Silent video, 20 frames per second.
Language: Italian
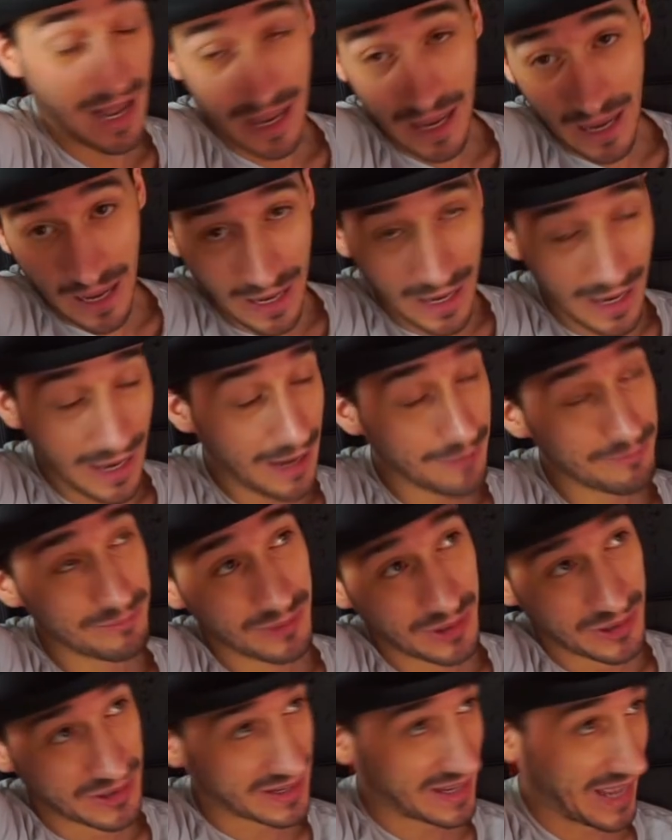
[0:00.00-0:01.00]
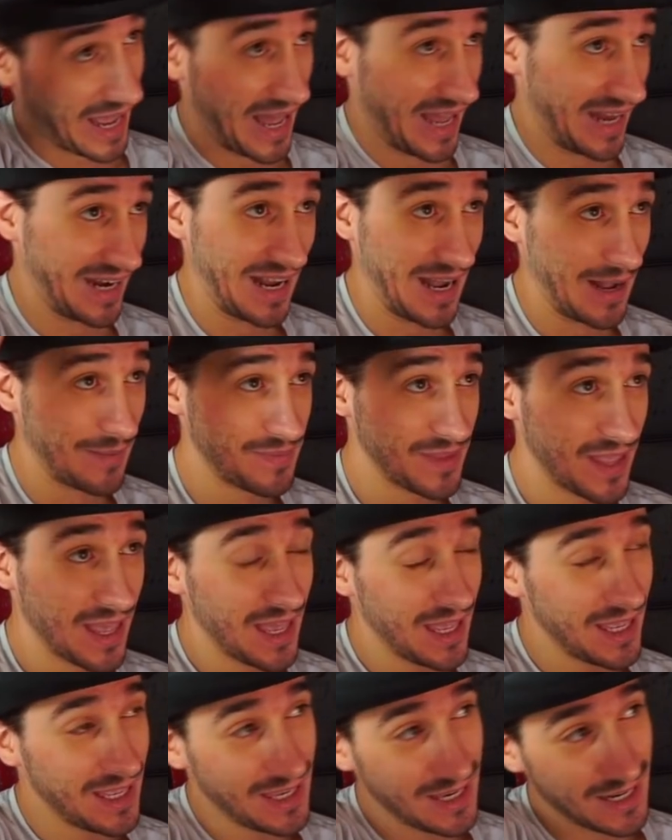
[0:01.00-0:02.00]
Ah, Morgana!
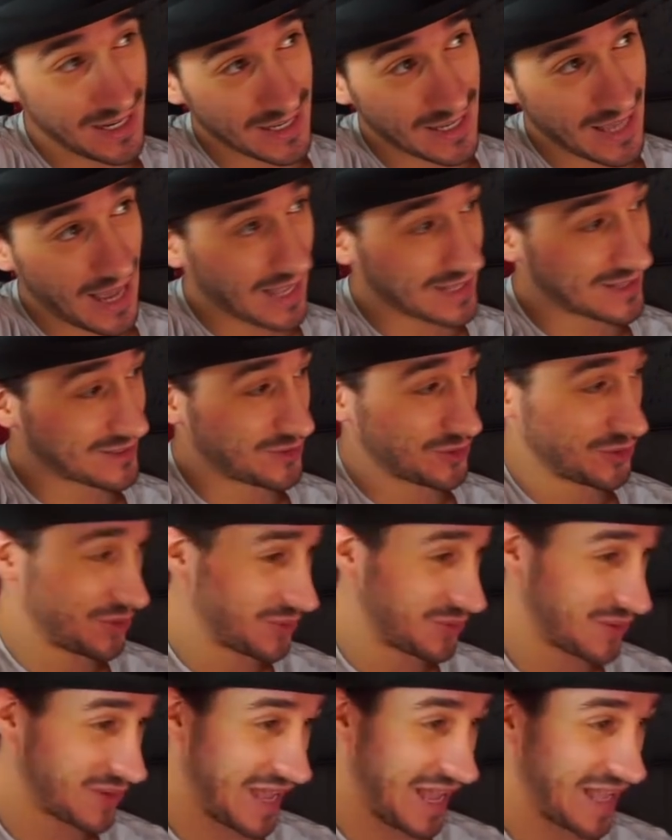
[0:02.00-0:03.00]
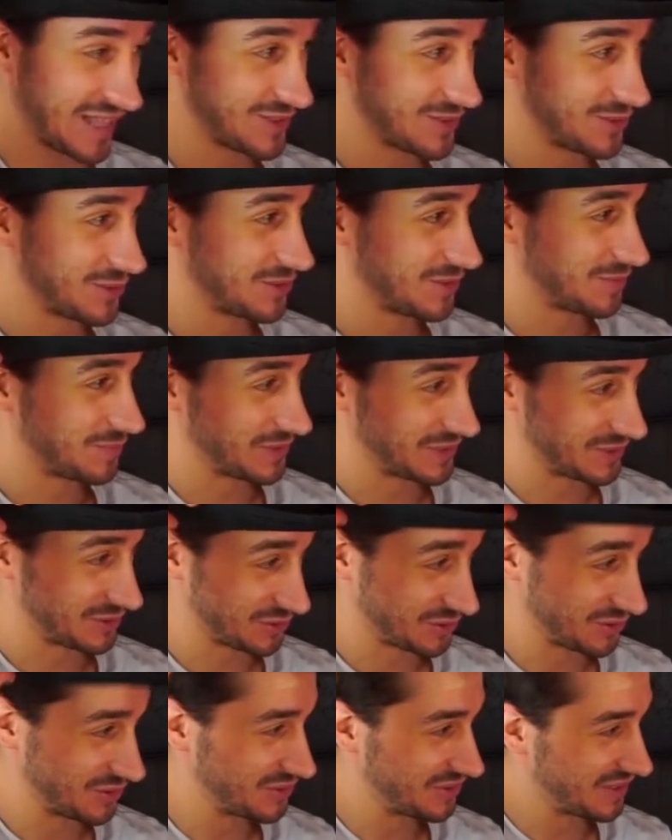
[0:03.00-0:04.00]
Il gatto non gatto di
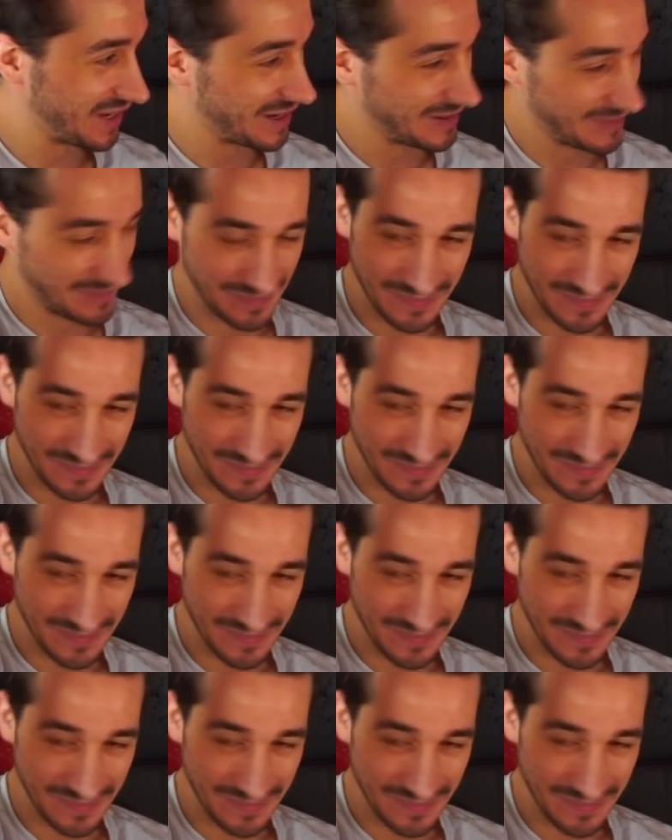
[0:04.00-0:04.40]
persona.